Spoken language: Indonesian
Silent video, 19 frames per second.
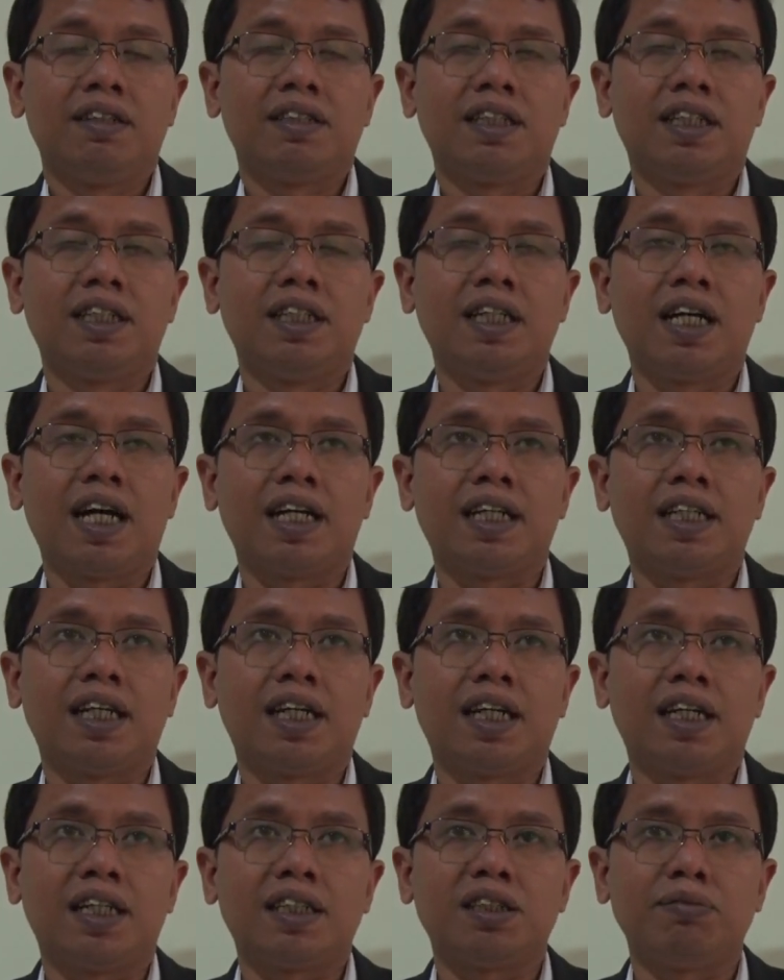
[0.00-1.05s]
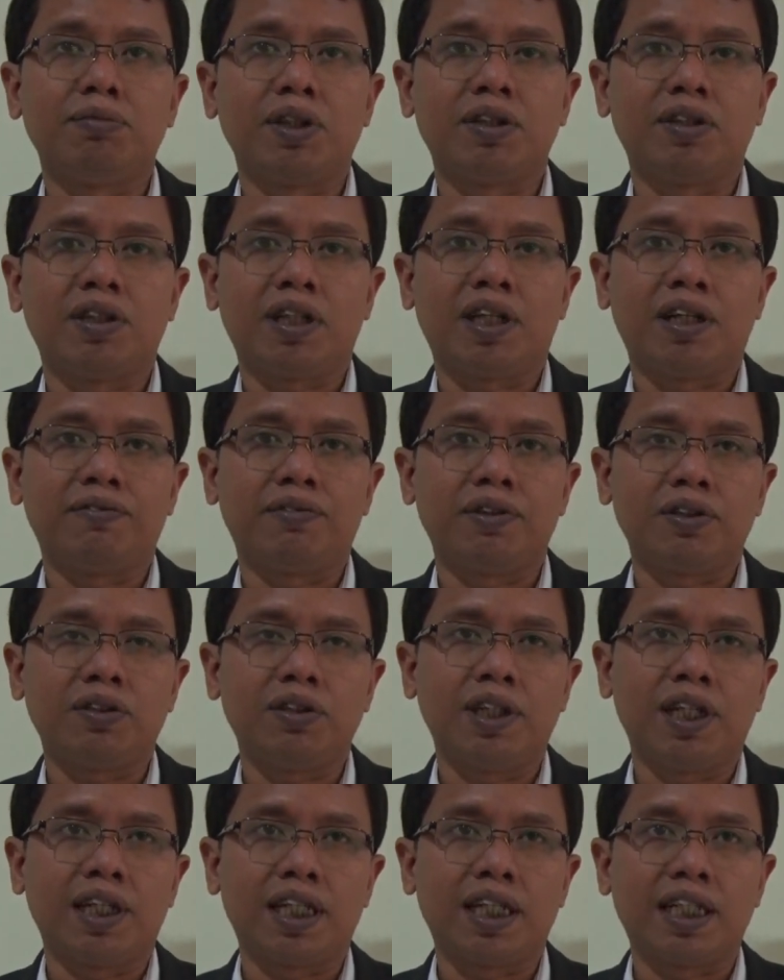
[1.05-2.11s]
jadi ada simetrika foto
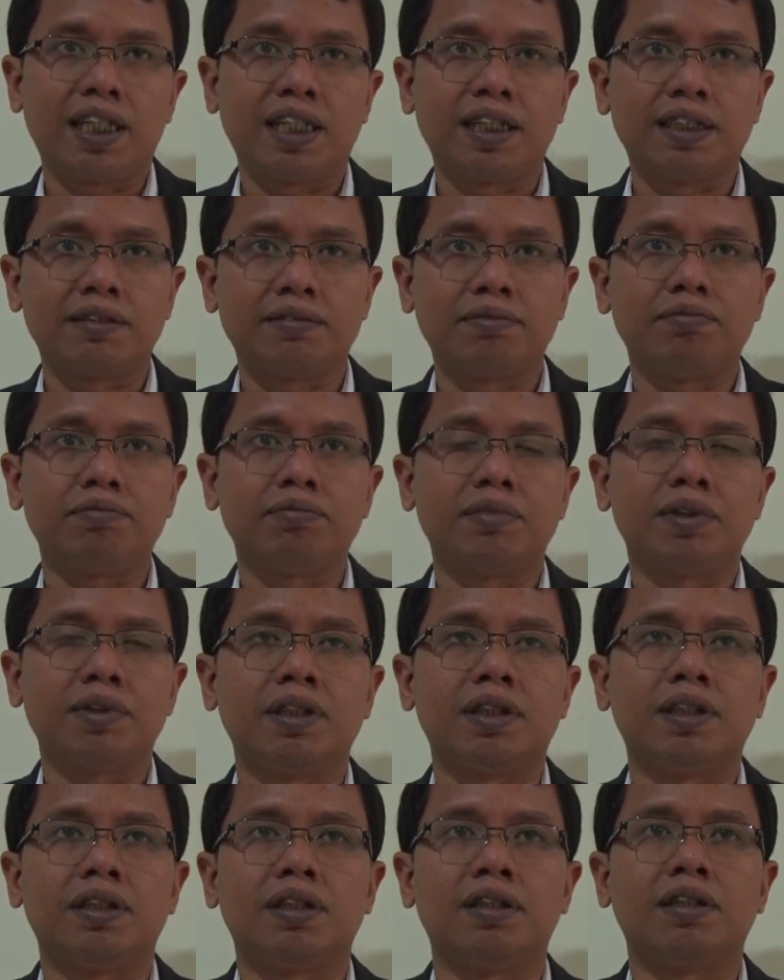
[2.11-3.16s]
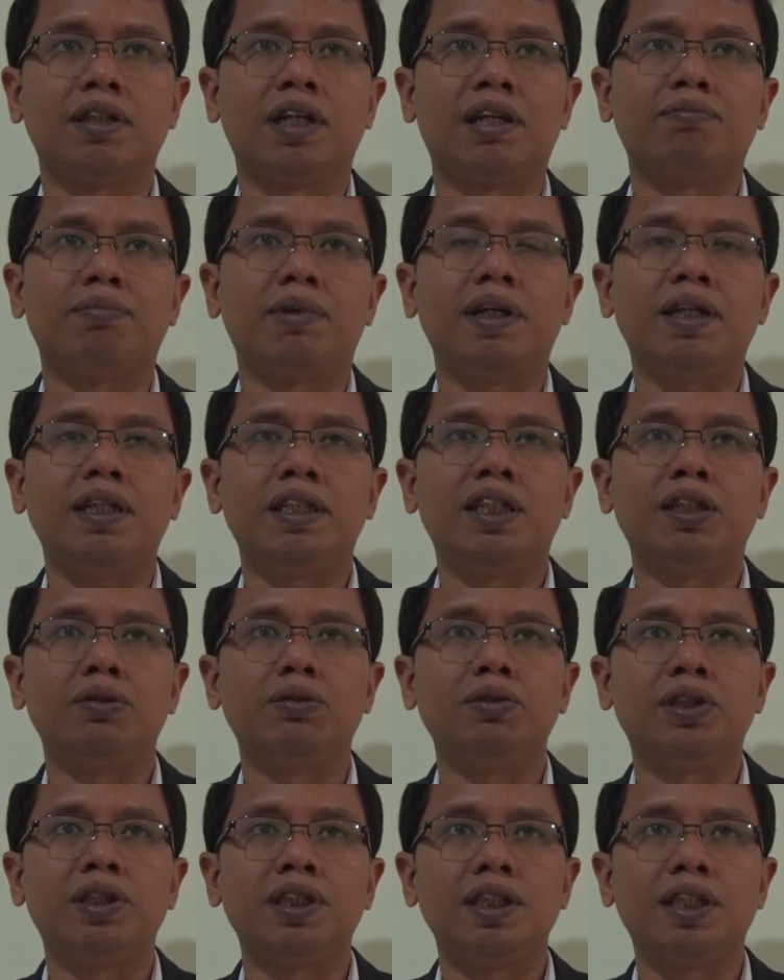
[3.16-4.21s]
yang ingin uh, apa
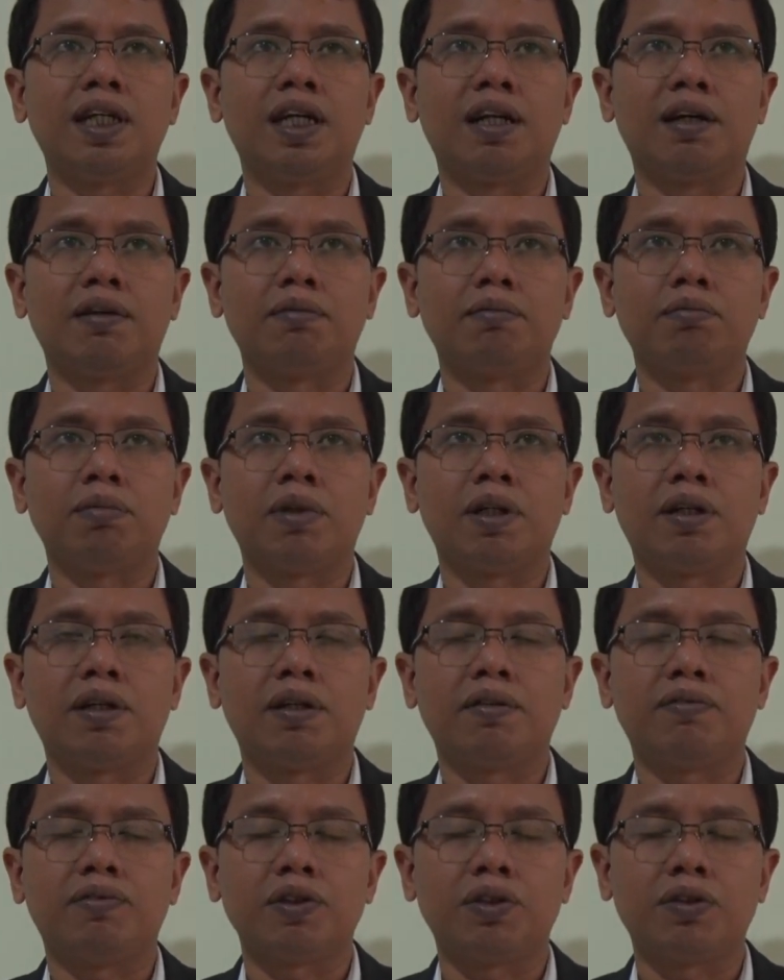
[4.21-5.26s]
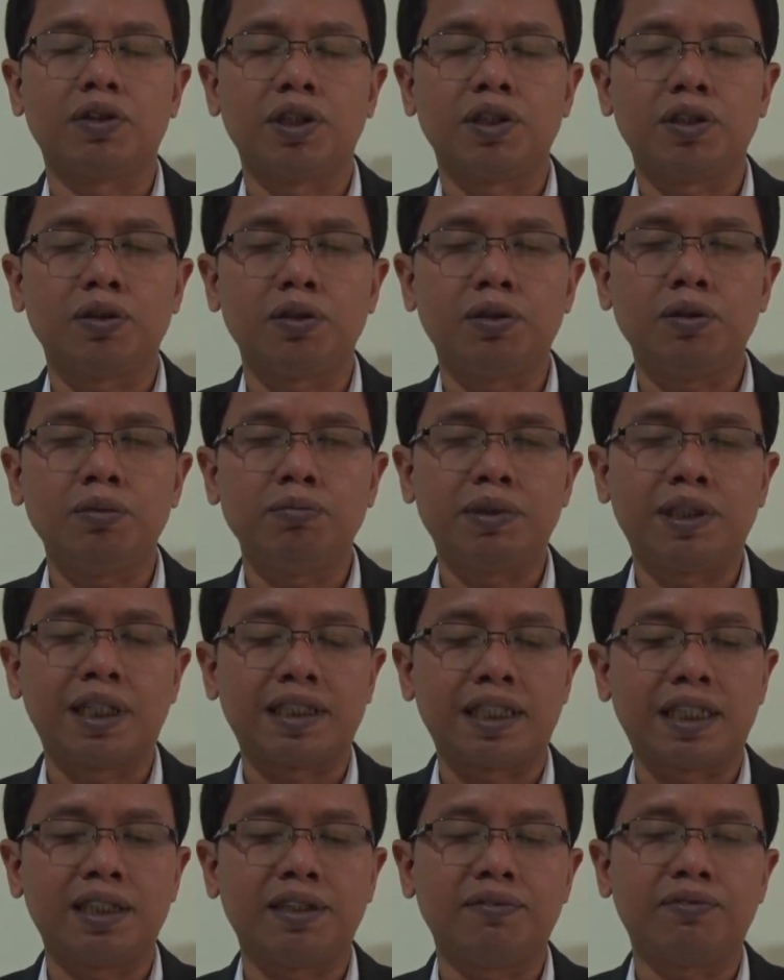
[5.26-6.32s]
diuji dalam eh, foto itu bisa
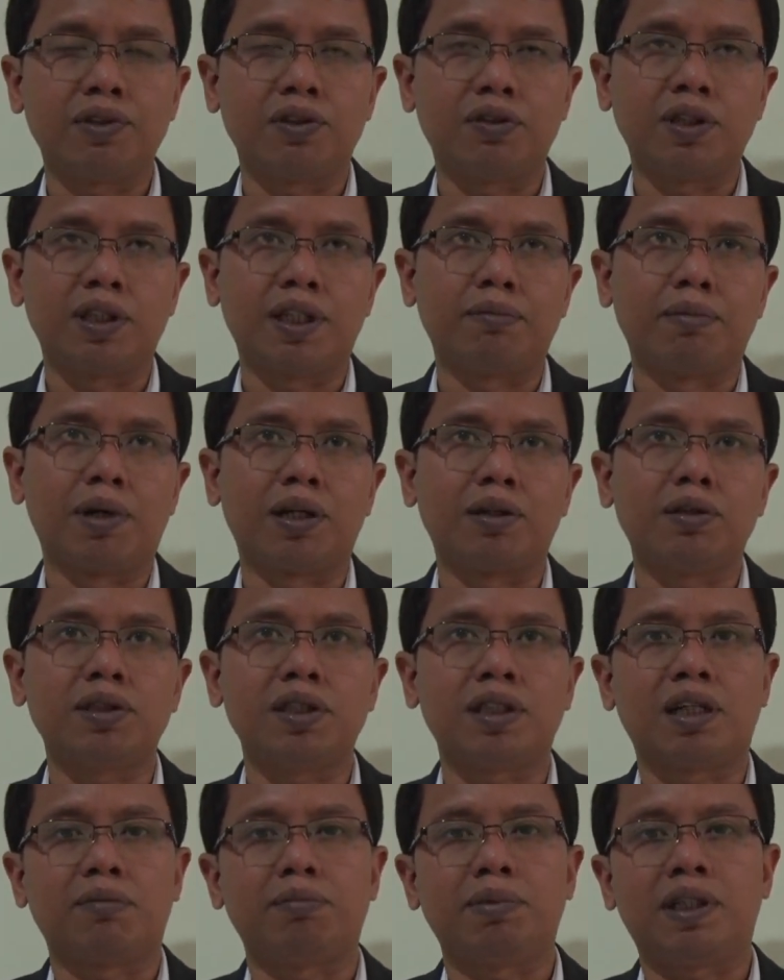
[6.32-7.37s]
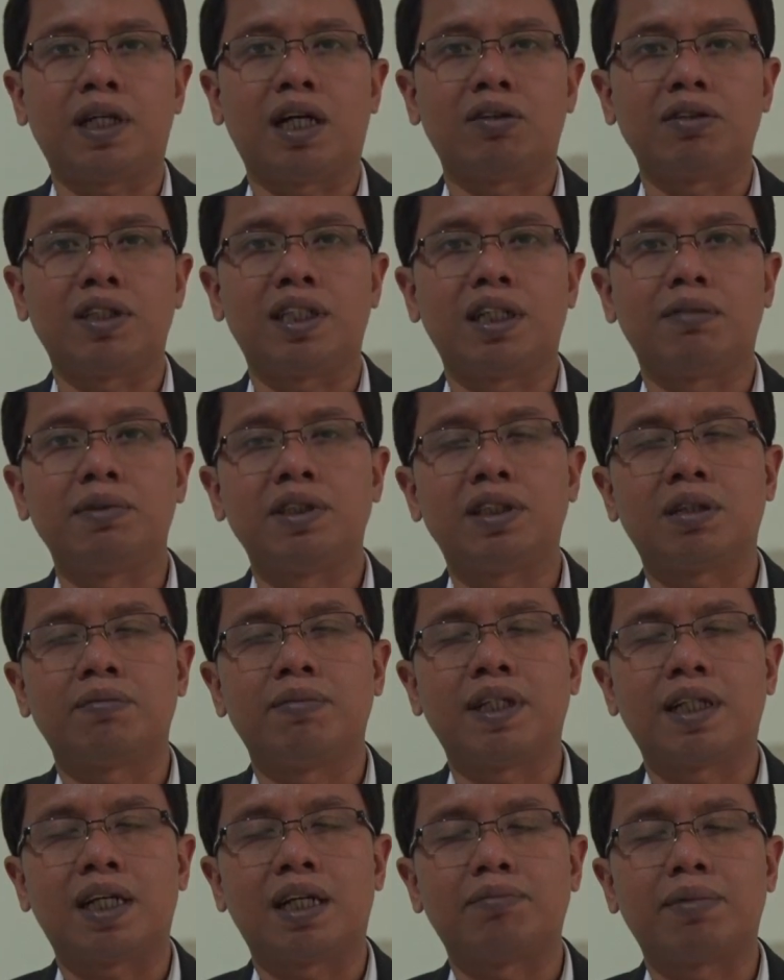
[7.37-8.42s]
saja fotonya bagus tetapi kalau tidak
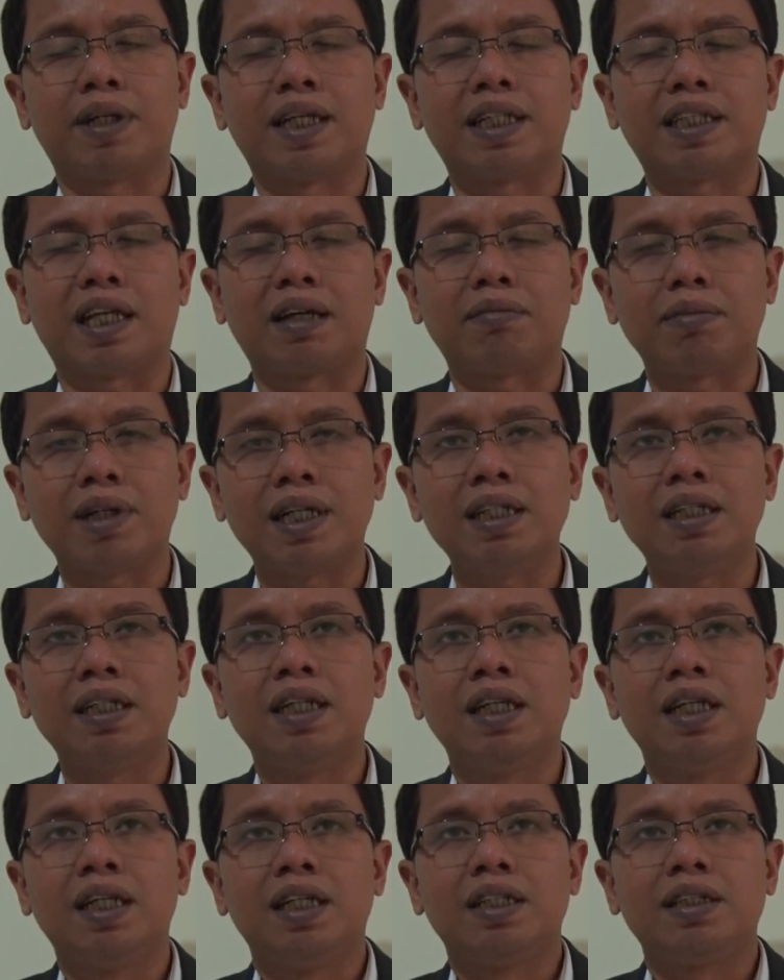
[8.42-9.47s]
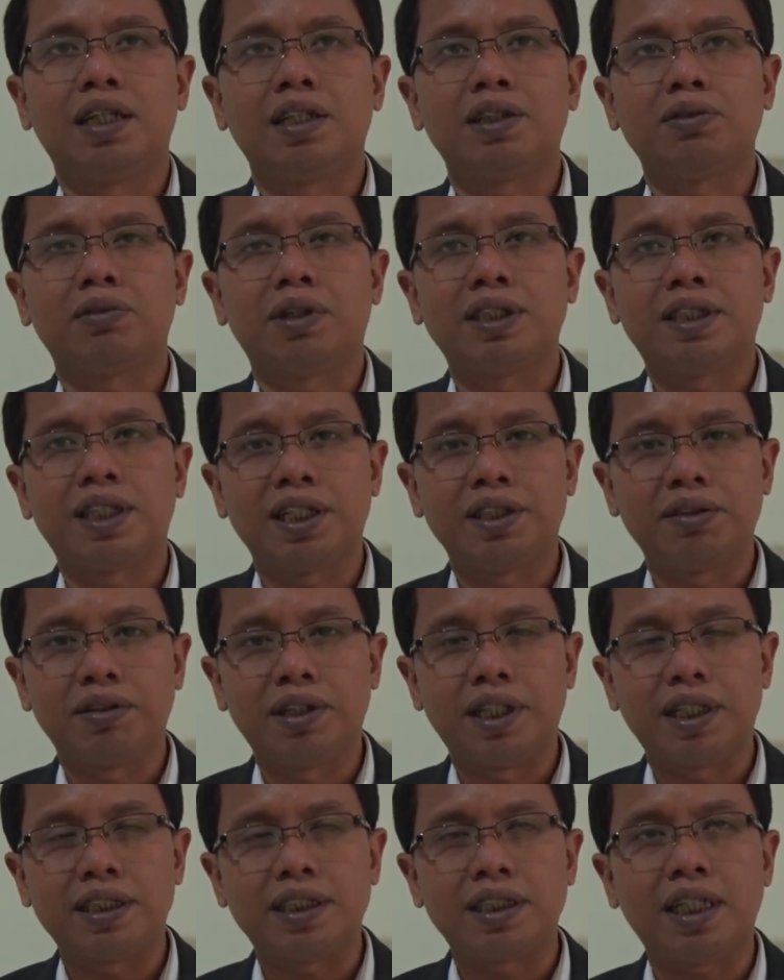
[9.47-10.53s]
mencerminkan pada tema yaitu wajah
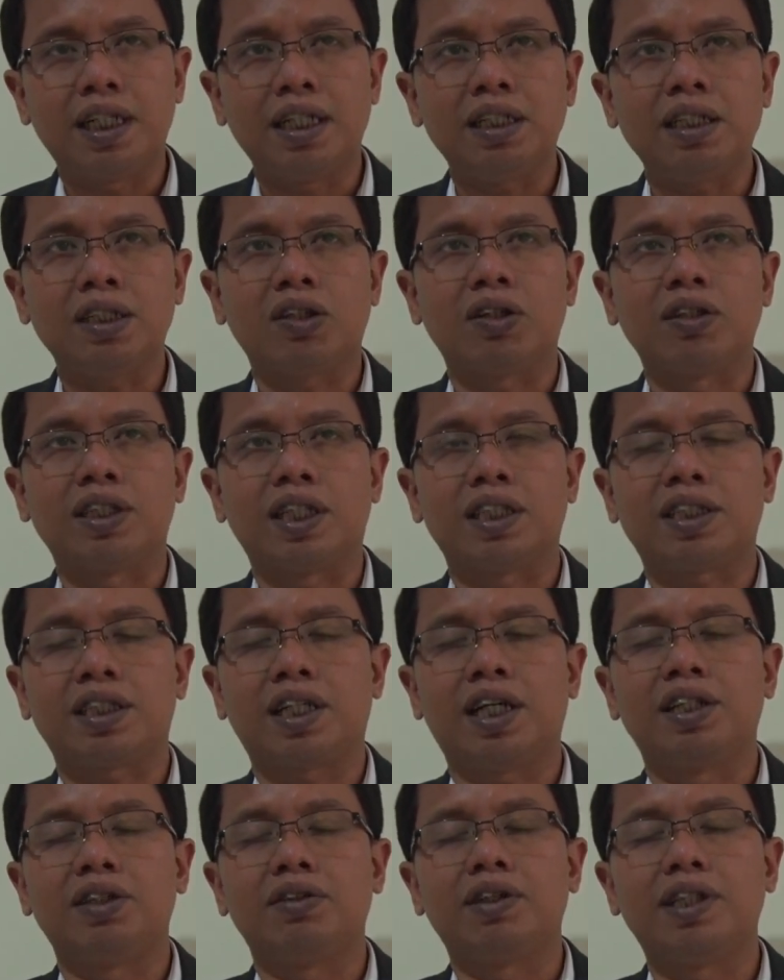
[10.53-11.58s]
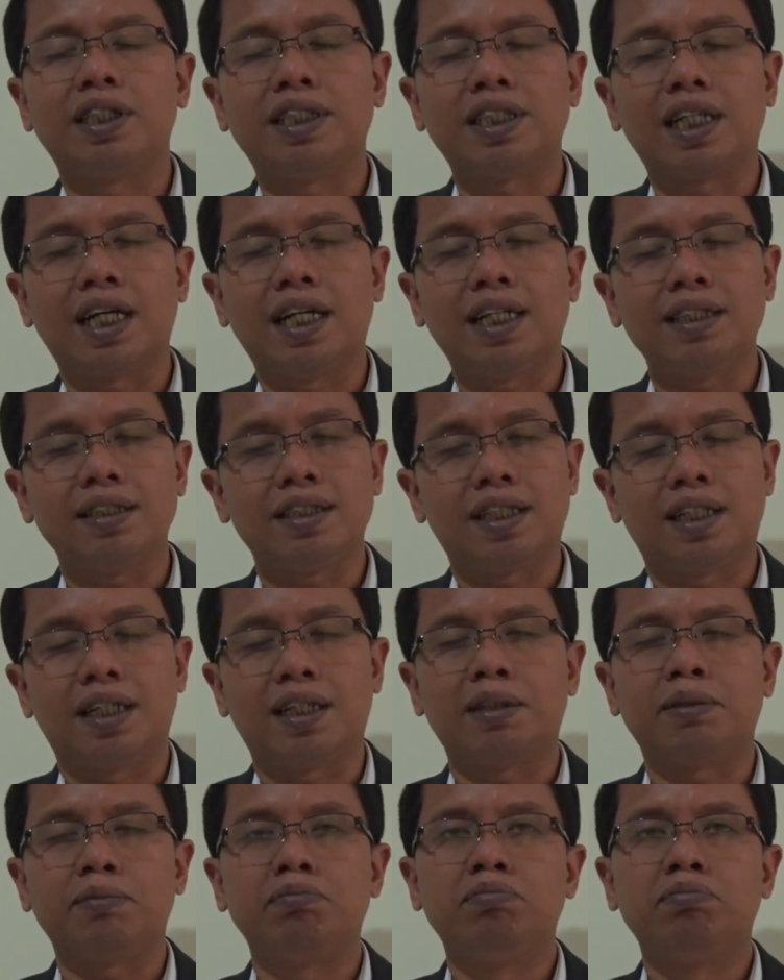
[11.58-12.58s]
Indonesia konteks keindonesiaan ya